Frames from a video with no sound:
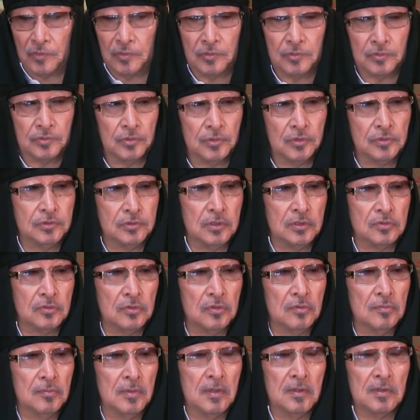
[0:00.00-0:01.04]
そしてそ
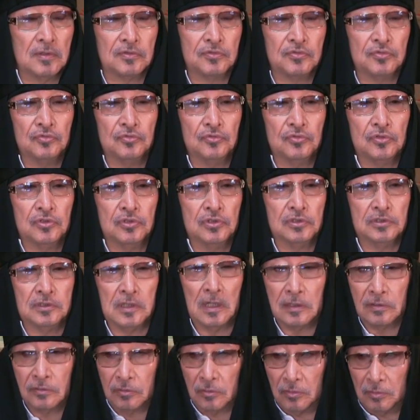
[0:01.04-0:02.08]
の前は鈴木
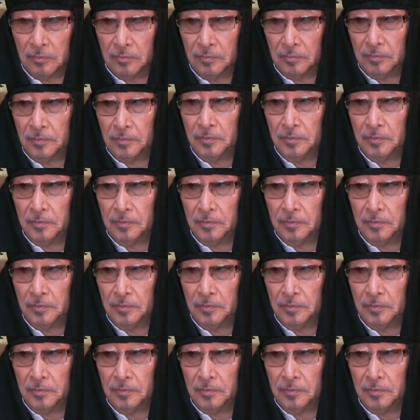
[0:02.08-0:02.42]
さんと。は